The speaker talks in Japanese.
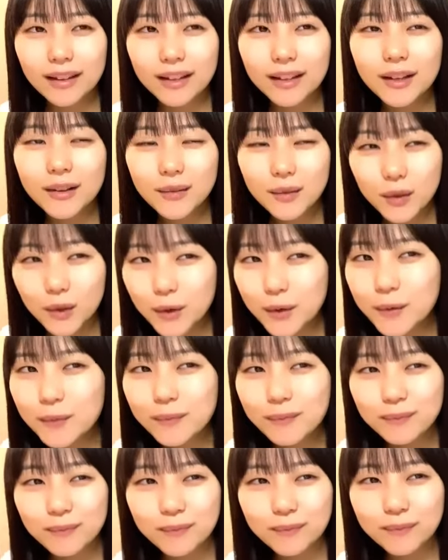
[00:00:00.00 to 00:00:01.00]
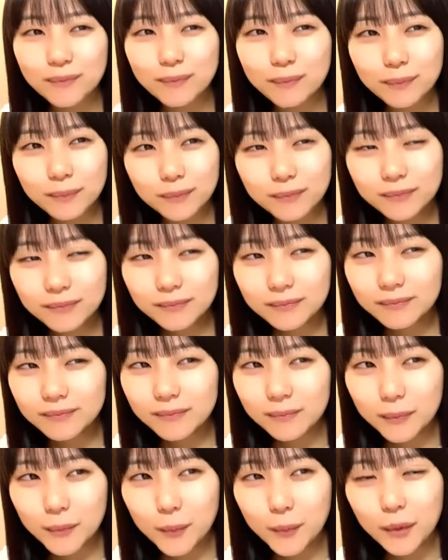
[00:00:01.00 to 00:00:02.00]
でも
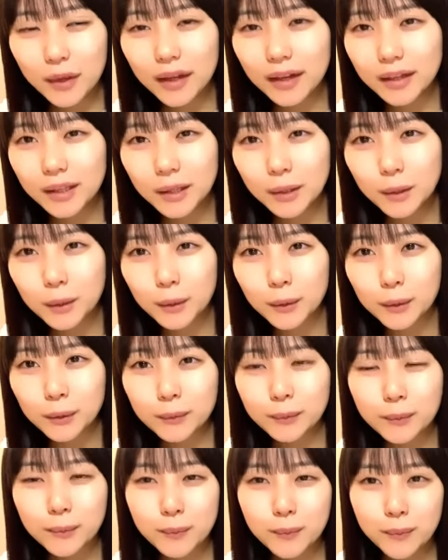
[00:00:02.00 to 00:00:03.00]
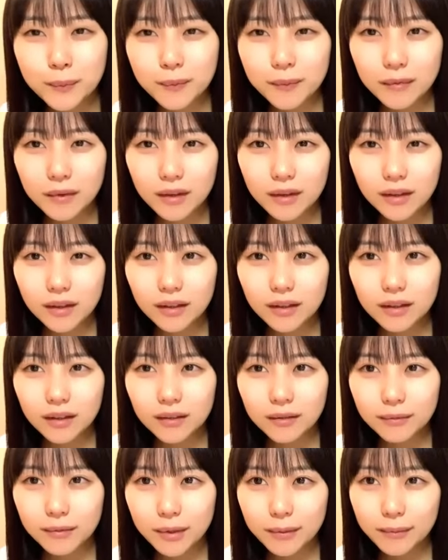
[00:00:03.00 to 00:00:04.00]
あの
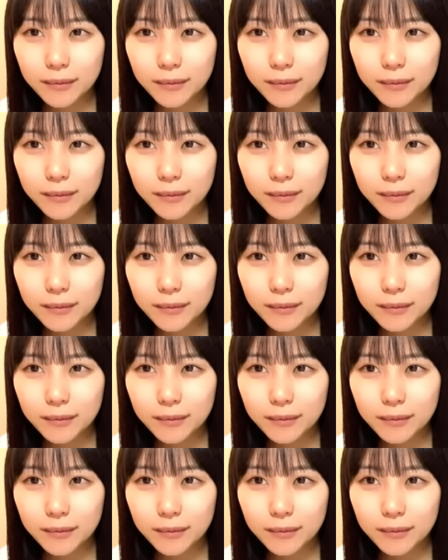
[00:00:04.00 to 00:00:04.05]
まあ